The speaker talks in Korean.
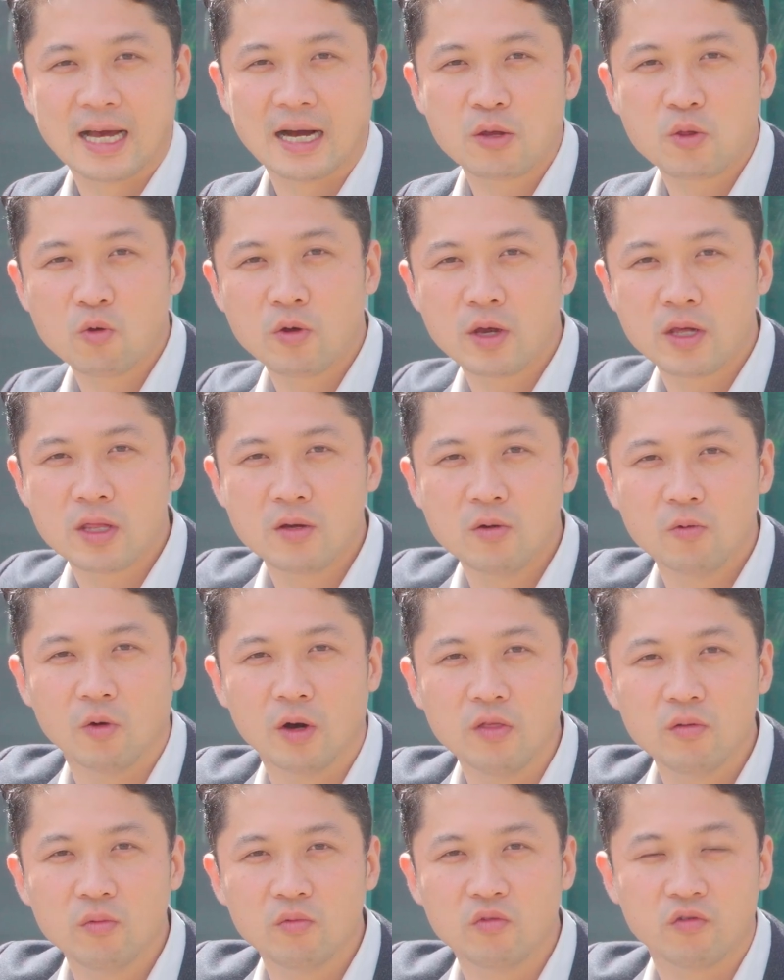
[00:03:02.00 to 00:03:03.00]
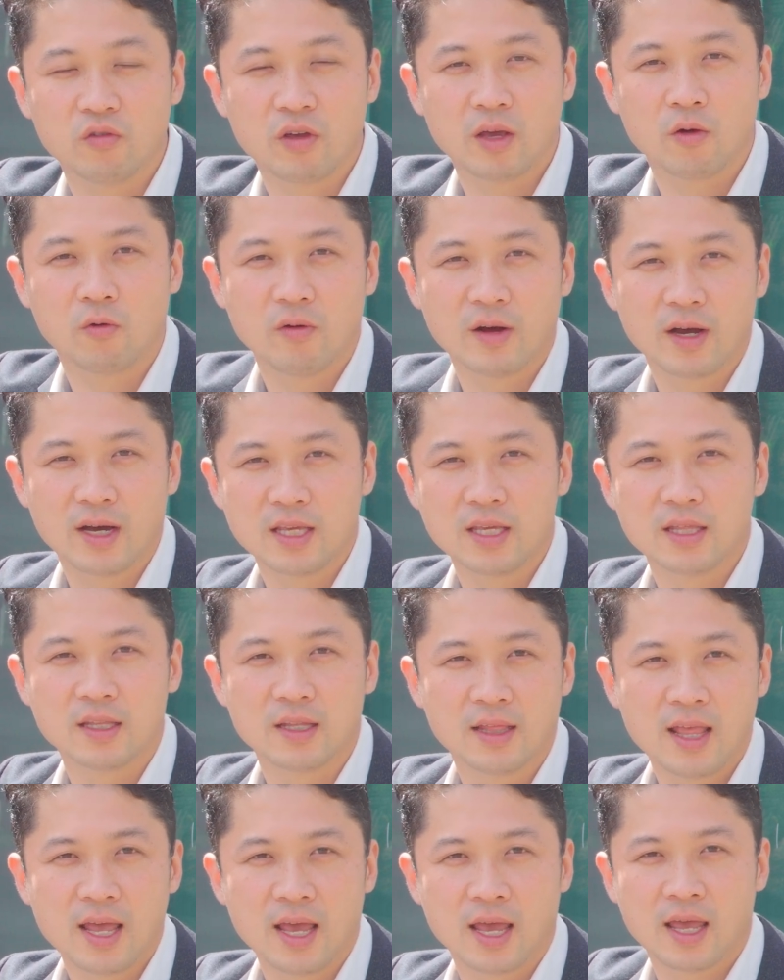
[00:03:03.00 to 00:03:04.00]
양쪽에 지금 원룸 두 개 공간이
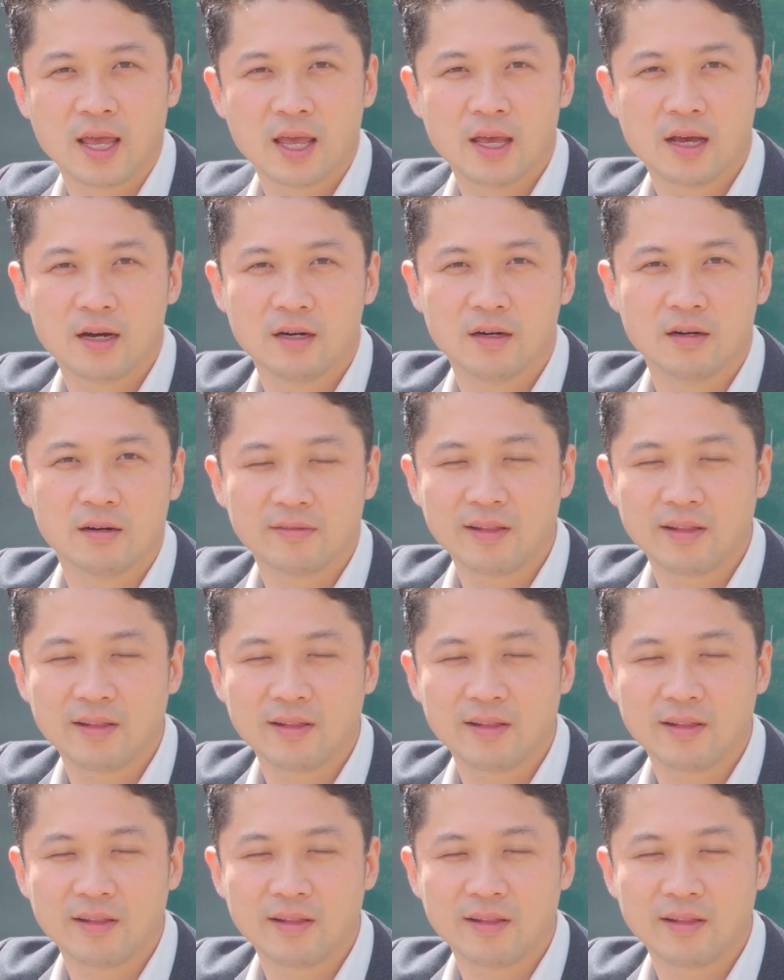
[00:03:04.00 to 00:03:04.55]
있는데 어,